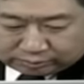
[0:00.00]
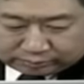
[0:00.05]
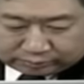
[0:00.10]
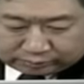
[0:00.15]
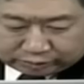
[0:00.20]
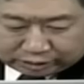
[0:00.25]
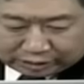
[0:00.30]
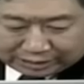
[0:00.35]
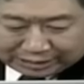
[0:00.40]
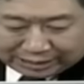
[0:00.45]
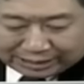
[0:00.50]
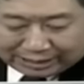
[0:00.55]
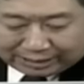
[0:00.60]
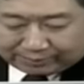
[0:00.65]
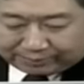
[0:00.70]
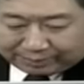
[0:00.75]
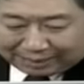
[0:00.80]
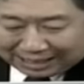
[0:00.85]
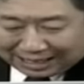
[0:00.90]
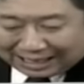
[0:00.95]
จริ
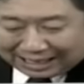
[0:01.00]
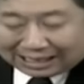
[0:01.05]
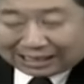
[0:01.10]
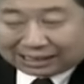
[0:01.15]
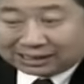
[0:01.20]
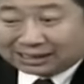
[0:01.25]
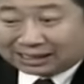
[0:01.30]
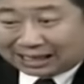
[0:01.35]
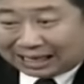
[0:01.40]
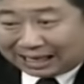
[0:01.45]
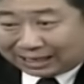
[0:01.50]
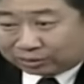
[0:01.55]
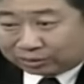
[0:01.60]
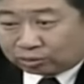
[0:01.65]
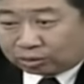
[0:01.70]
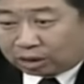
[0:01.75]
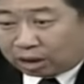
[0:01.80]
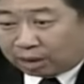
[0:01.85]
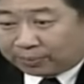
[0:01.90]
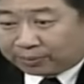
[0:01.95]
งๆพลังงานทางเลือกหลาย
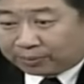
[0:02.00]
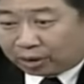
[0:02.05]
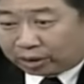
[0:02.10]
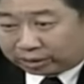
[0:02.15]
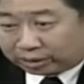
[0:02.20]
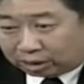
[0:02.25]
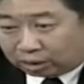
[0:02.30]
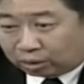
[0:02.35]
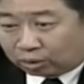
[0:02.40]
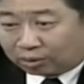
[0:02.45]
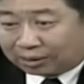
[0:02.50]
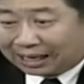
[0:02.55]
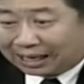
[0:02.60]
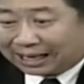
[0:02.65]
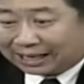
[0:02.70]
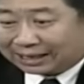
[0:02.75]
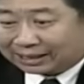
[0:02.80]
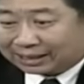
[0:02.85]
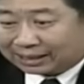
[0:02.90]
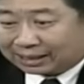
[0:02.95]
ตัวรอบก่อนก็ลงแร
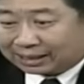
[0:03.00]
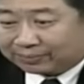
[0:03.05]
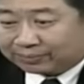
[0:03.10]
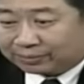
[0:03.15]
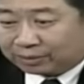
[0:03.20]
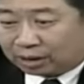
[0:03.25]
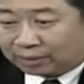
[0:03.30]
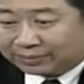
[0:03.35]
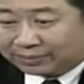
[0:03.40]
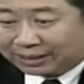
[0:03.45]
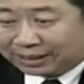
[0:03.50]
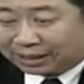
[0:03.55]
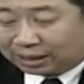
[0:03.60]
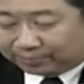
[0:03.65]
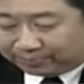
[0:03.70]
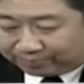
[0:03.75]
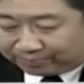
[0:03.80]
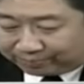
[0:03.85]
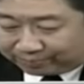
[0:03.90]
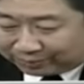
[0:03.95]
งนะครับรอบนี้ก็
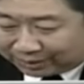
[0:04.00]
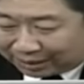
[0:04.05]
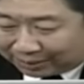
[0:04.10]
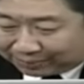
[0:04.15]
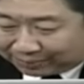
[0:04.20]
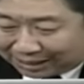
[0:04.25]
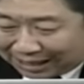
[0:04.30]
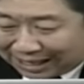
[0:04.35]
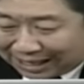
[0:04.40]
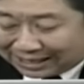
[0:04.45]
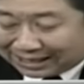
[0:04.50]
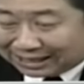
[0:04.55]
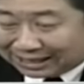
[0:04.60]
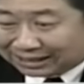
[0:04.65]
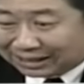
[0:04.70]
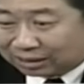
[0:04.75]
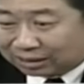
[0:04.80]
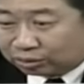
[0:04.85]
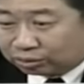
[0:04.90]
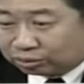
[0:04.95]
ทำท่าอยาก
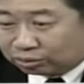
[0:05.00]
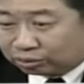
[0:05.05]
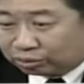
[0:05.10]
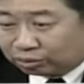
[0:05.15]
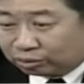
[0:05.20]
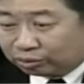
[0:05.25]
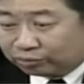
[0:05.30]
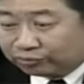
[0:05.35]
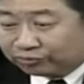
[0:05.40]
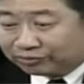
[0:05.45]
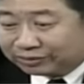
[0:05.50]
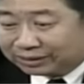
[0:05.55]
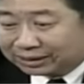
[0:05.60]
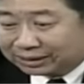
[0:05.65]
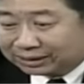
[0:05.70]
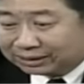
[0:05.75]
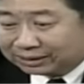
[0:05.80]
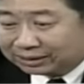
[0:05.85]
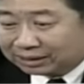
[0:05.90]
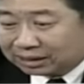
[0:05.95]
จะลุ้นๆฟื้
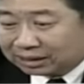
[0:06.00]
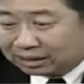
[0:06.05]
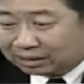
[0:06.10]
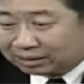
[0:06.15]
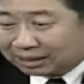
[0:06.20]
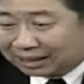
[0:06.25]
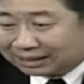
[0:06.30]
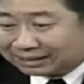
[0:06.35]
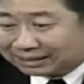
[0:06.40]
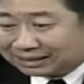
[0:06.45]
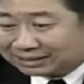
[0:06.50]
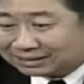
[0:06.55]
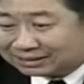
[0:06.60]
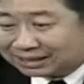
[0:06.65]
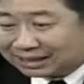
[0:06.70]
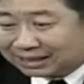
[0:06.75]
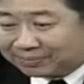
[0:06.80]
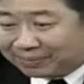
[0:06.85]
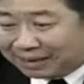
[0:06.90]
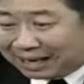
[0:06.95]
นถ้าติด
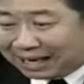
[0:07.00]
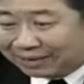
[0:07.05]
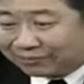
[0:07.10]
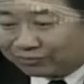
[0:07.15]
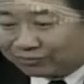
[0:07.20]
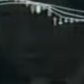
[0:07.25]
สี่บาทวัน